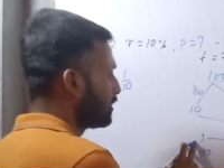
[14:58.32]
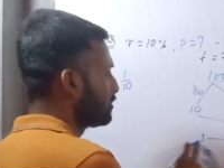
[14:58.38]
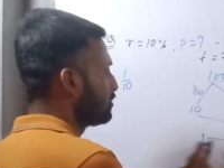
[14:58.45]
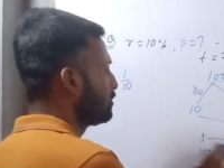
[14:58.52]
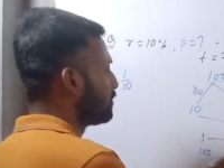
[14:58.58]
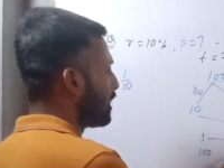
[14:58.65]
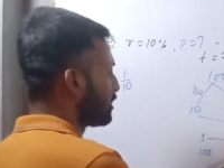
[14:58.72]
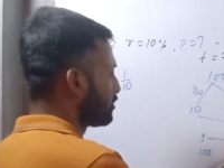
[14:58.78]
মান
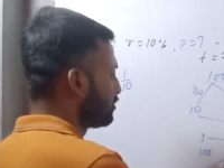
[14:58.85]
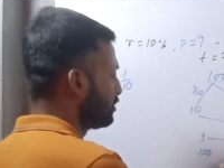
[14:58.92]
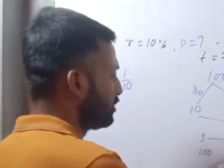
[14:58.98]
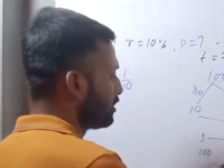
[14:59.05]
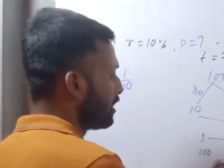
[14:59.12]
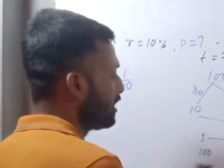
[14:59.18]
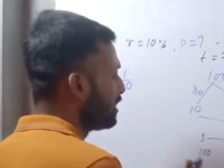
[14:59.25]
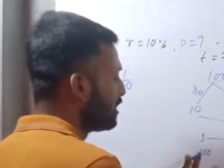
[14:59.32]
যদি
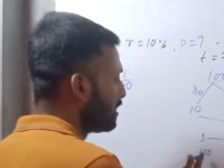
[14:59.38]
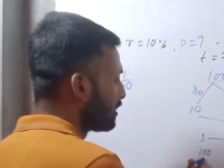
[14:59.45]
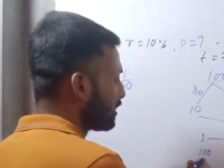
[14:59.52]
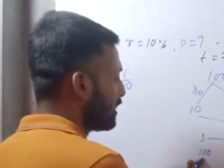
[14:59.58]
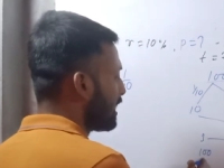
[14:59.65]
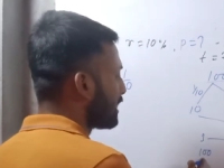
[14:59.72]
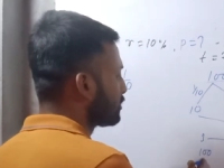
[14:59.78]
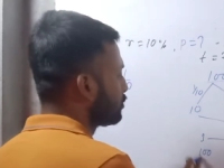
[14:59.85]
বাষট্টি হয়
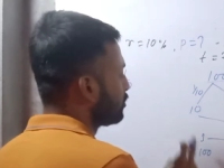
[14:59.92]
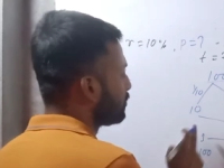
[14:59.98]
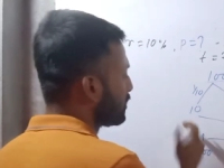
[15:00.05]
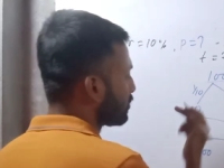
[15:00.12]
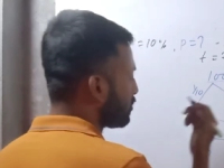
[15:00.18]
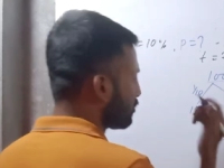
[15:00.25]
তাহলে একশোর মান